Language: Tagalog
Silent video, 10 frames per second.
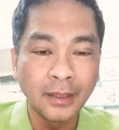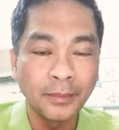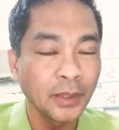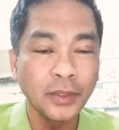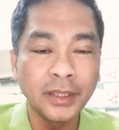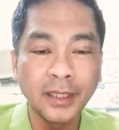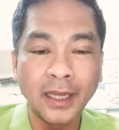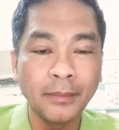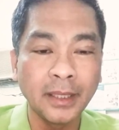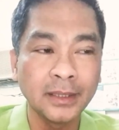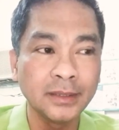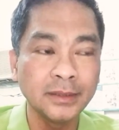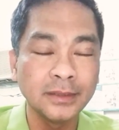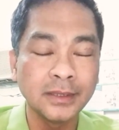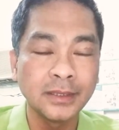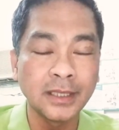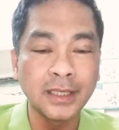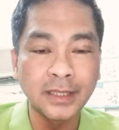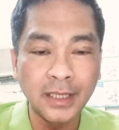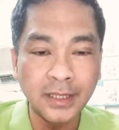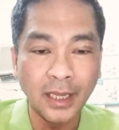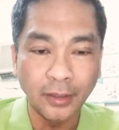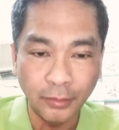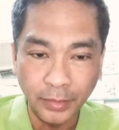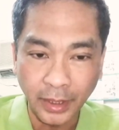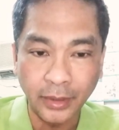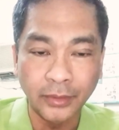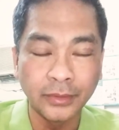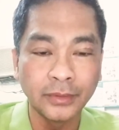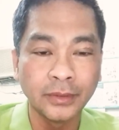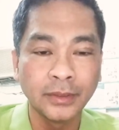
Pero hindi namin sinisisi ang gobyerno.